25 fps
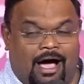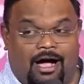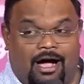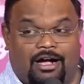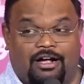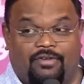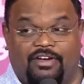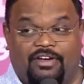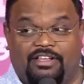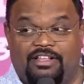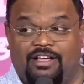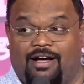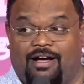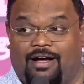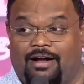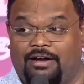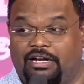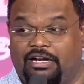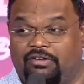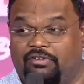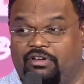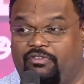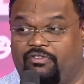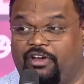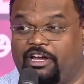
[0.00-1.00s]
ஆகவேதான்
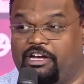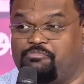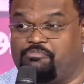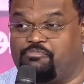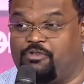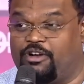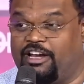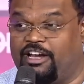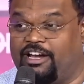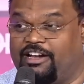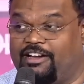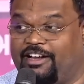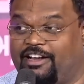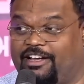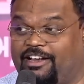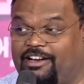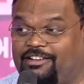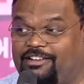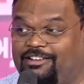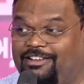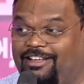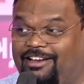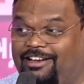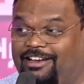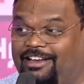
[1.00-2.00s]
ஆண்டவர் வெயிட் பண்ணிக்கிட்டே
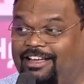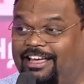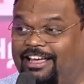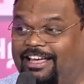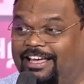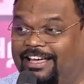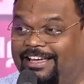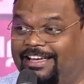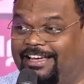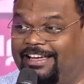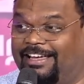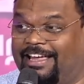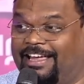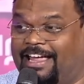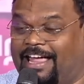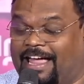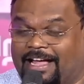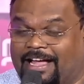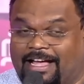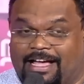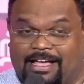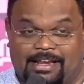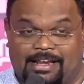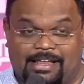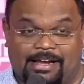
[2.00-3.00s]
இருந்தாரு
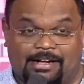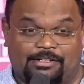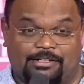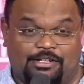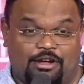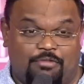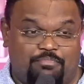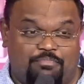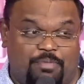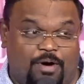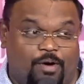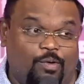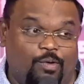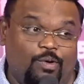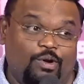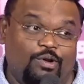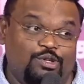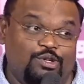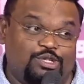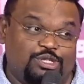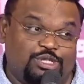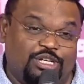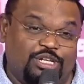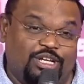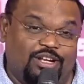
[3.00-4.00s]
கரெக்டா
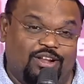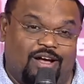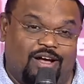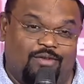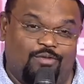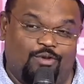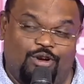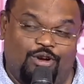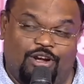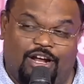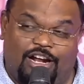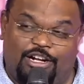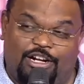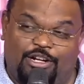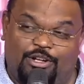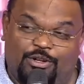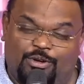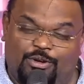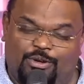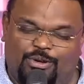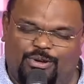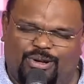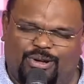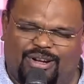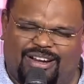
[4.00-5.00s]
பவுலும் சீலாவும் நடு
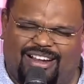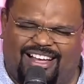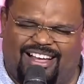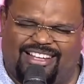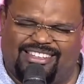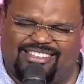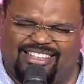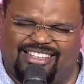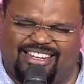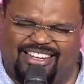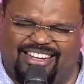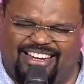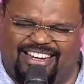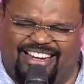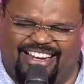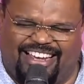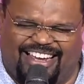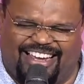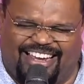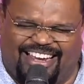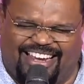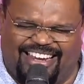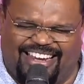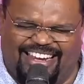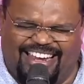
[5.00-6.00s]
ராத்திரியில
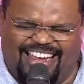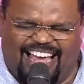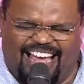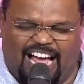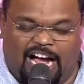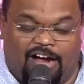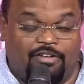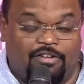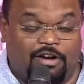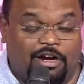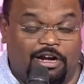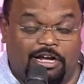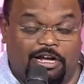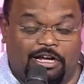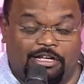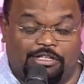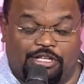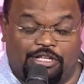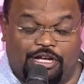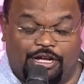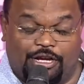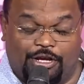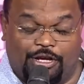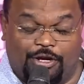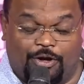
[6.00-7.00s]
அவங்களுக்கு
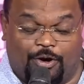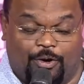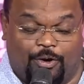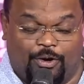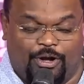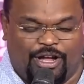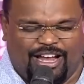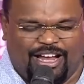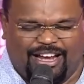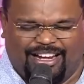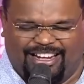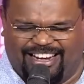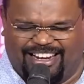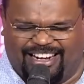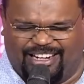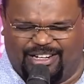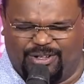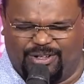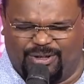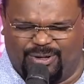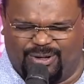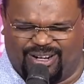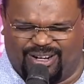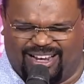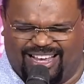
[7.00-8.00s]
தெரியும்
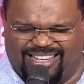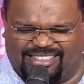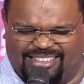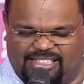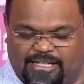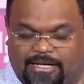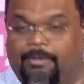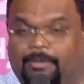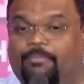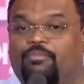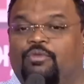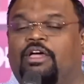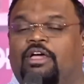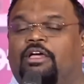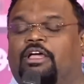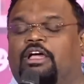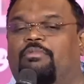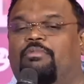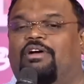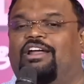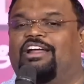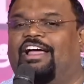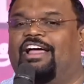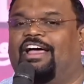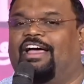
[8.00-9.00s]
நடு ராத்திரி
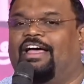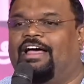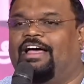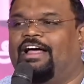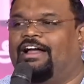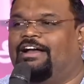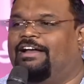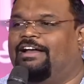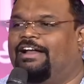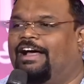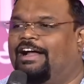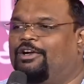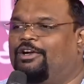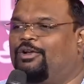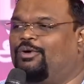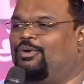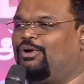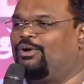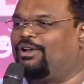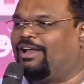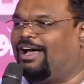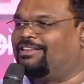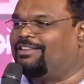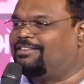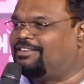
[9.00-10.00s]
பாருங்க நடு
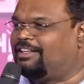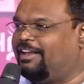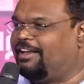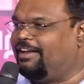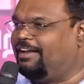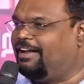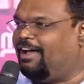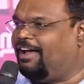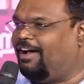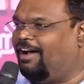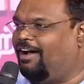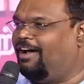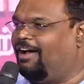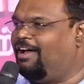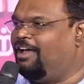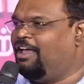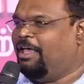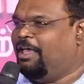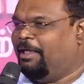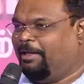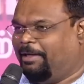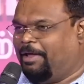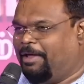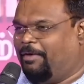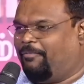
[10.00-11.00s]
ராத்திரினா
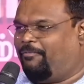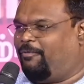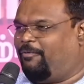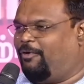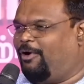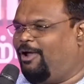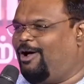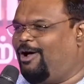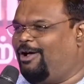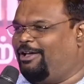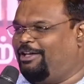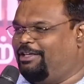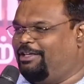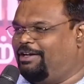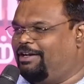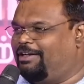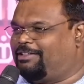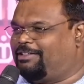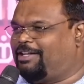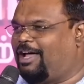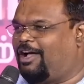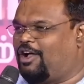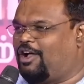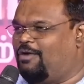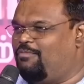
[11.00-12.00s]
எவ்வளவு
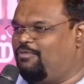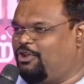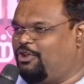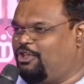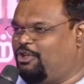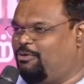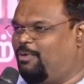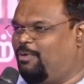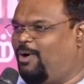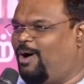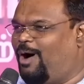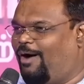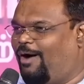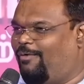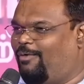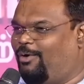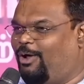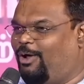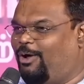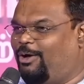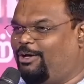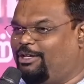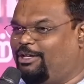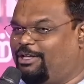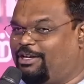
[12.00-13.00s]
இருட்டாக முடியுமோ
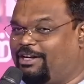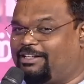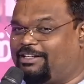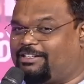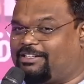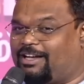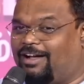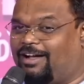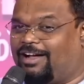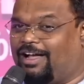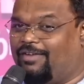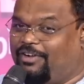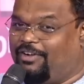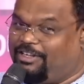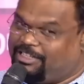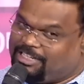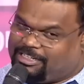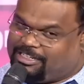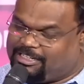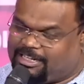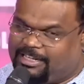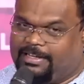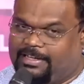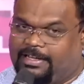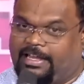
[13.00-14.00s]
அவ்வளவு இருட்டாக
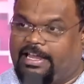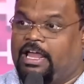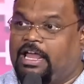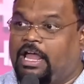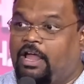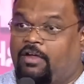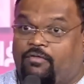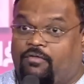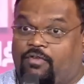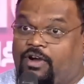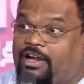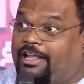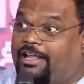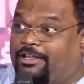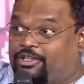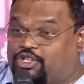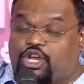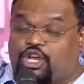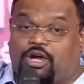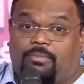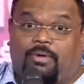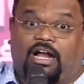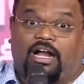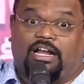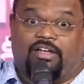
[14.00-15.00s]
விட்டுட்டு
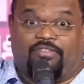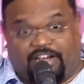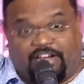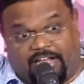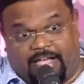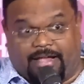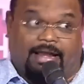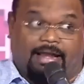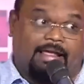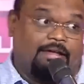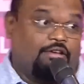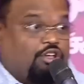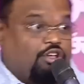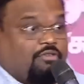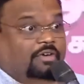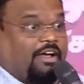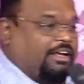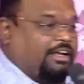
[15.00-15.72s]
வெளிச்சமானவர் இறங்கி